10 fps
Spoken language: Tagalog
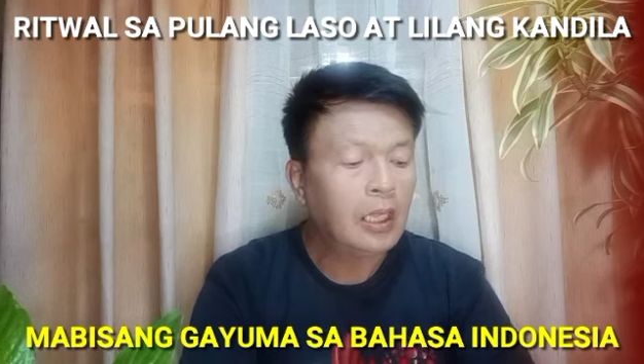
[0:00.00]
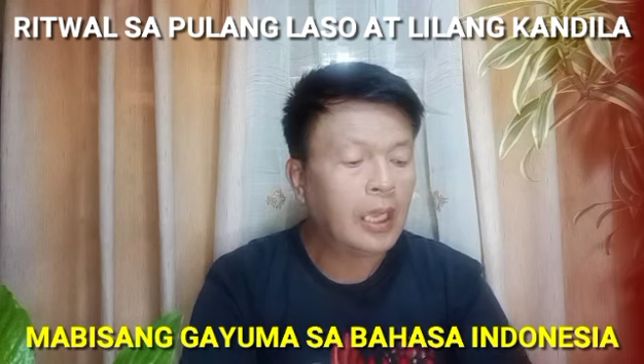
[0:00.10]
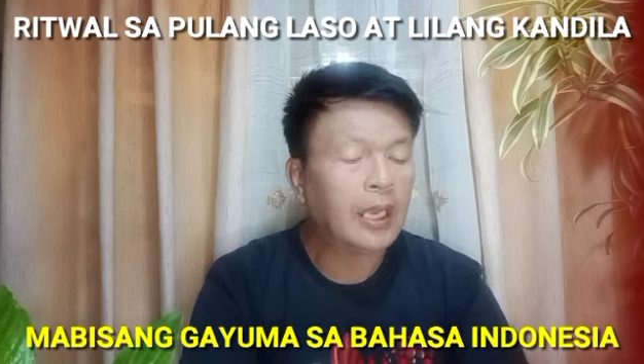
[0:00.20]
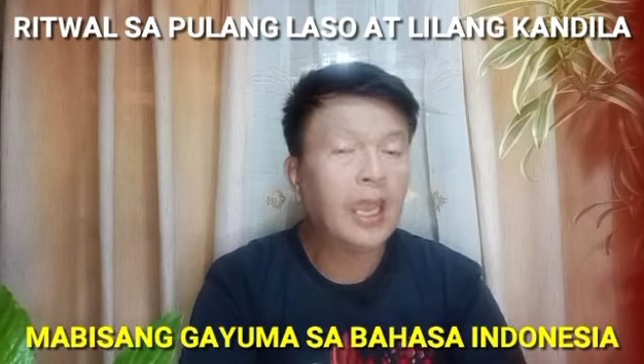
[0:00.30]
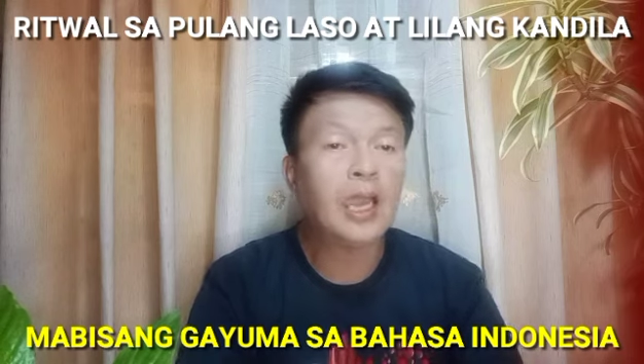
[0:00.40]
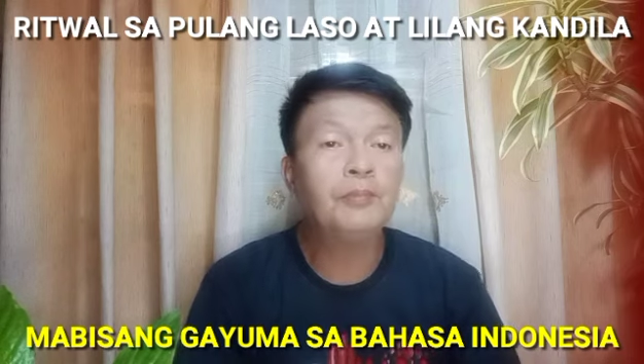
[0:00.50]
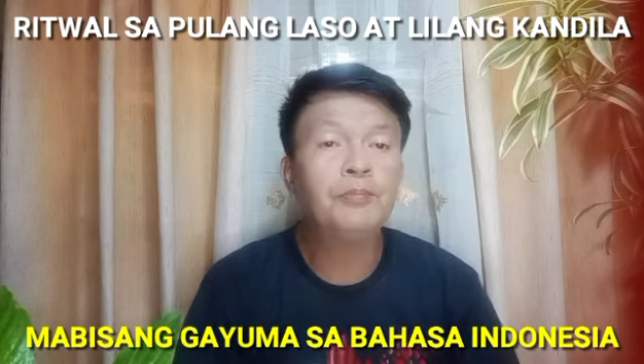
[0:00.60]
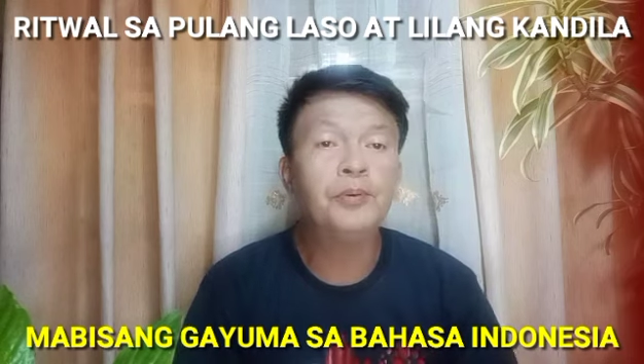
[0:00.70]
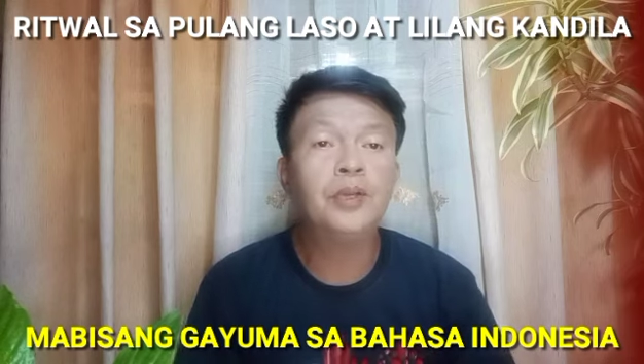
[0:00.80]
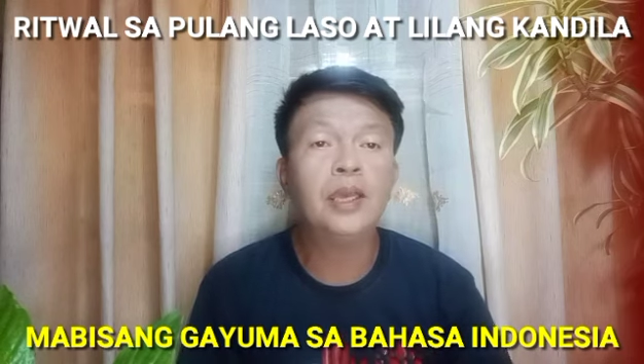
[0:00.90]
kailangan
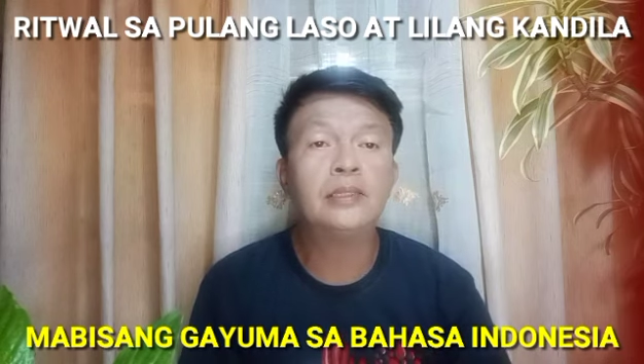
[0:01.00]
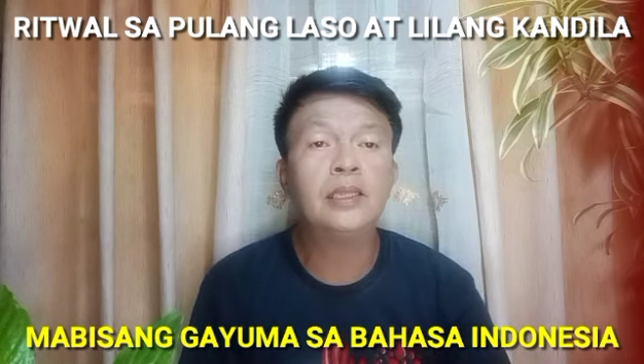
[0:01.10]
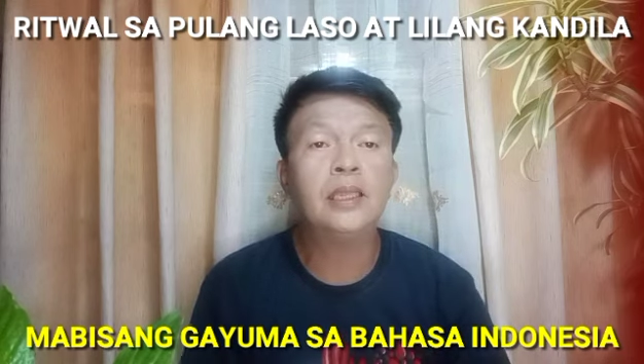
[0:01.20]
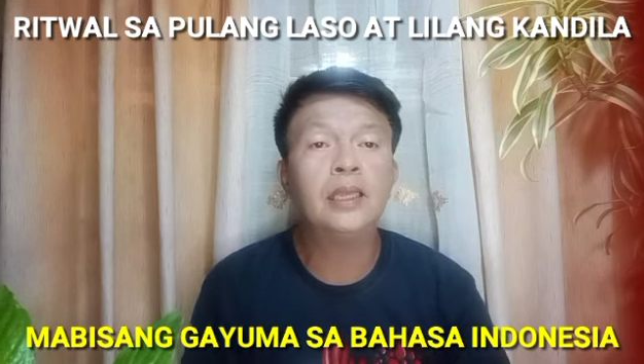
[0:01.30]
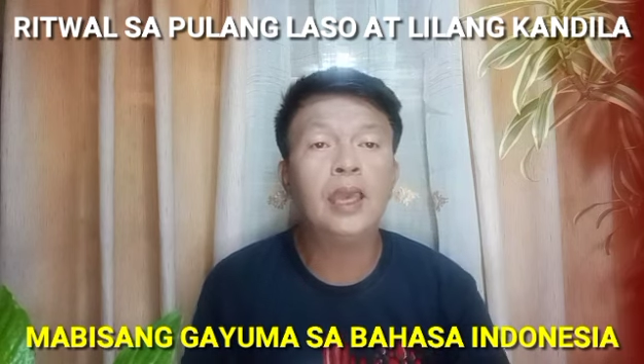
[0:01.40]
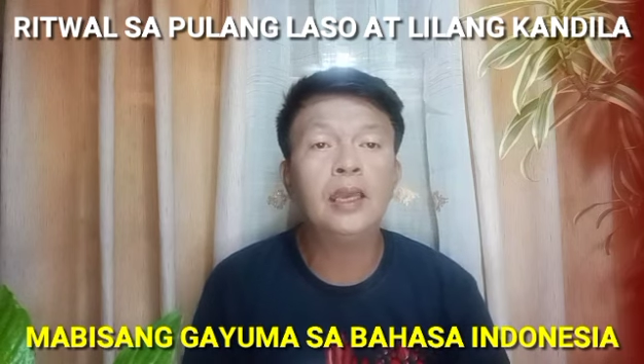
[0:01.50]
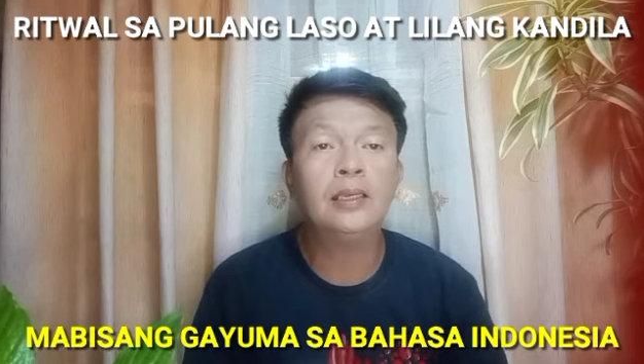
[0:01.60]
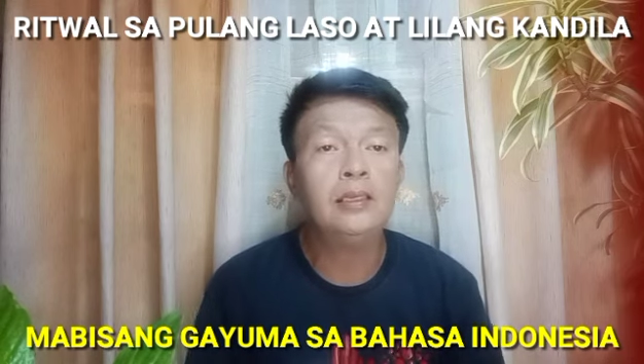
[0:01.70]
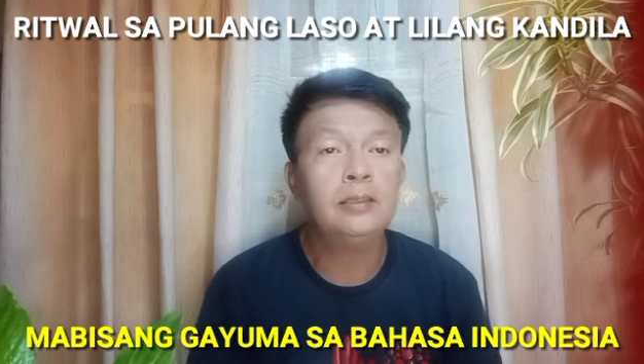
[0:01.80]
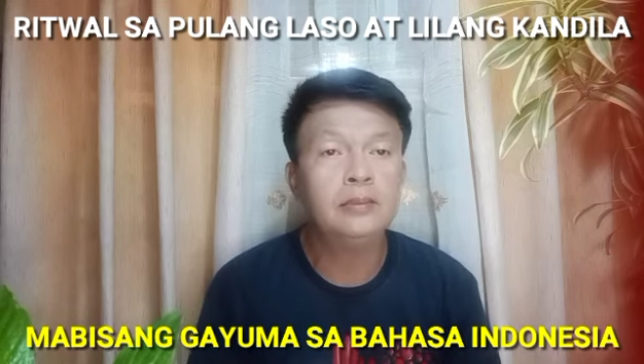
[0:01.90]
po natin ng
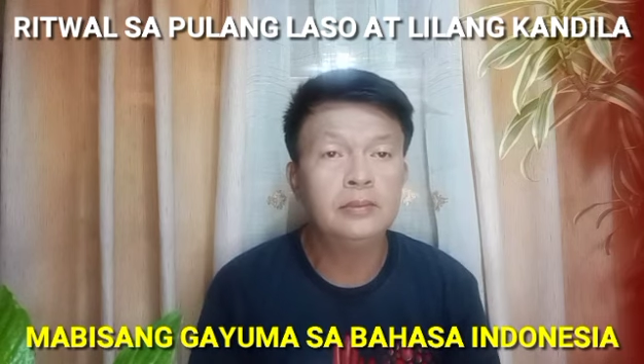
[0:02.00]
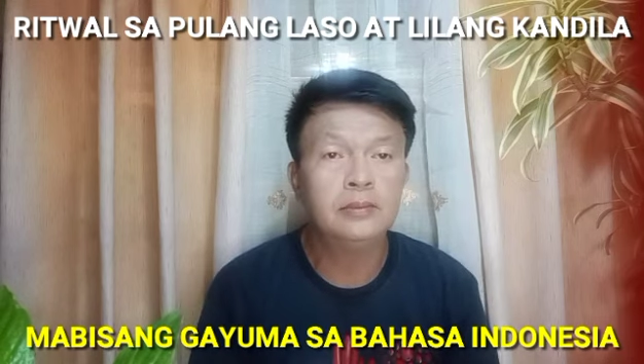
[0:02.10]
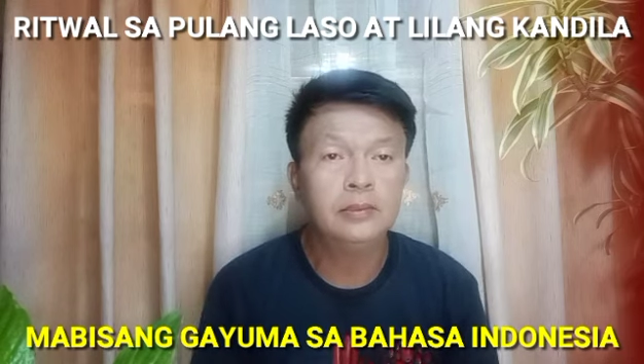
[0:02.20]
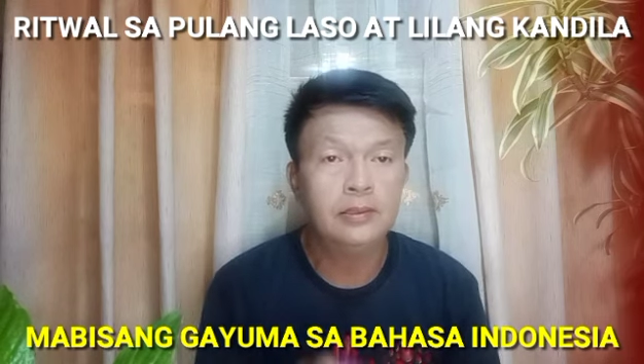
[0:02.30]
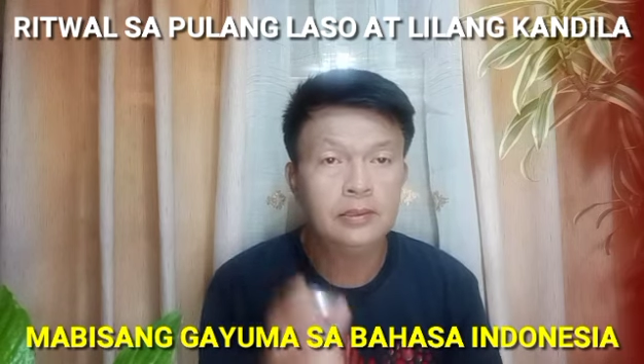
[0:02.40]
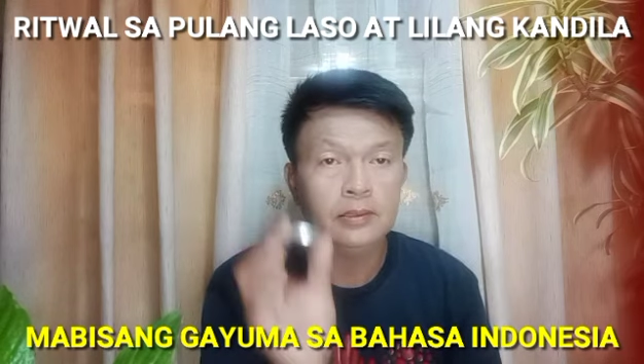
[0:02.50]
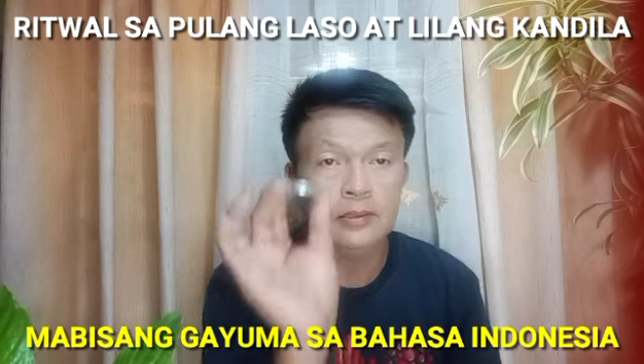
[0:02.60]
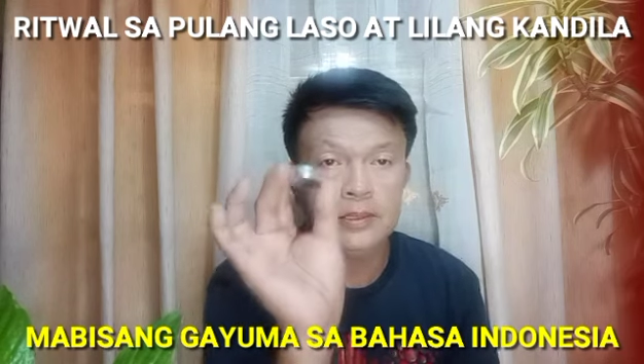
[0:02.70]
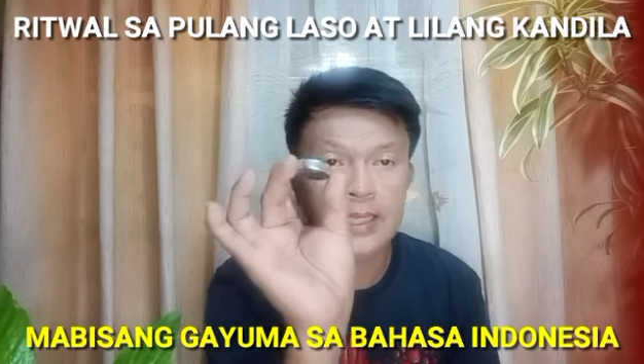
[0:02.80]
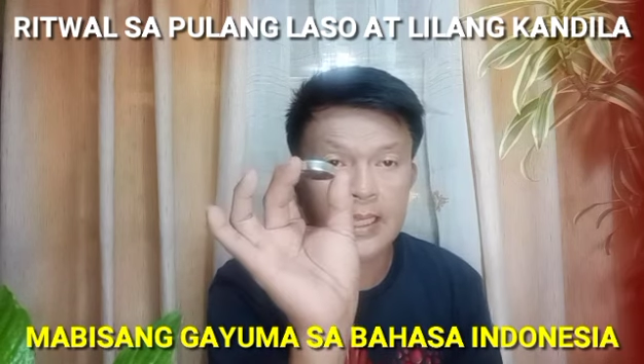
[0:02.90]

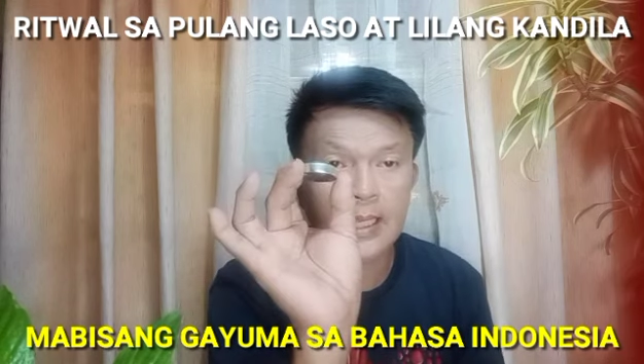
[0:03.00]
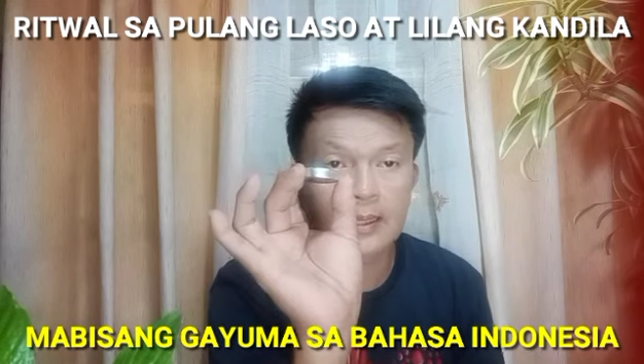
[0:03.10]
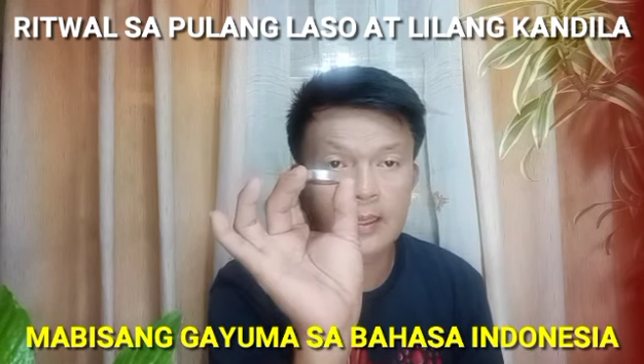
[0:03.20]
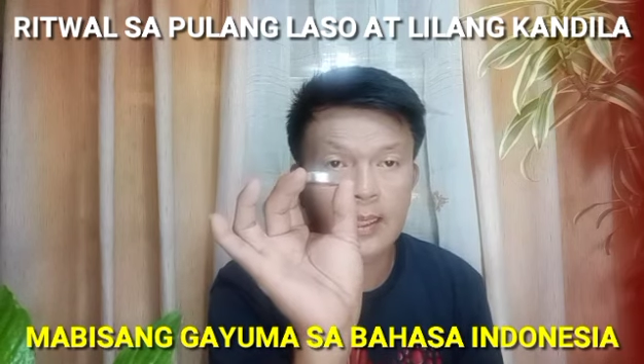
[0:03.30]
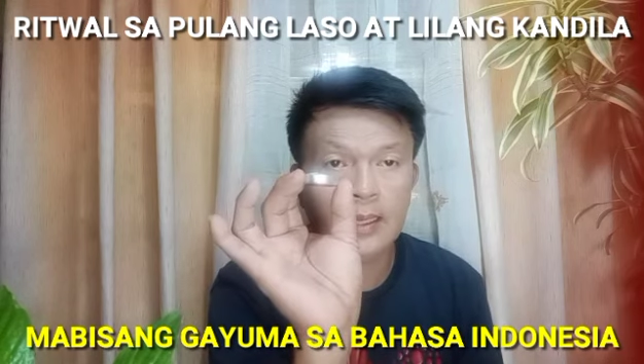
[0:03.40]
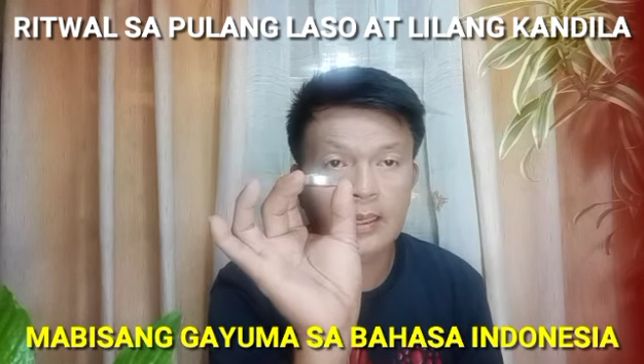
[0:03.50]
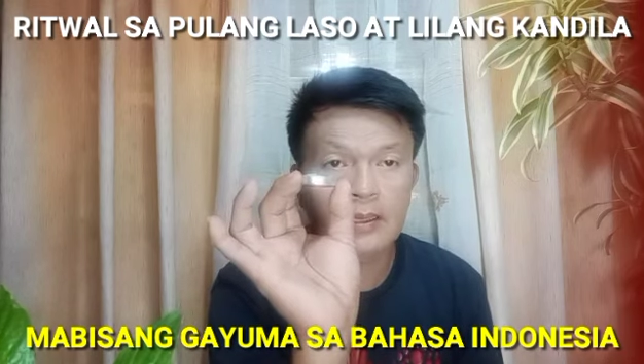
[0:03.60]
tea candle,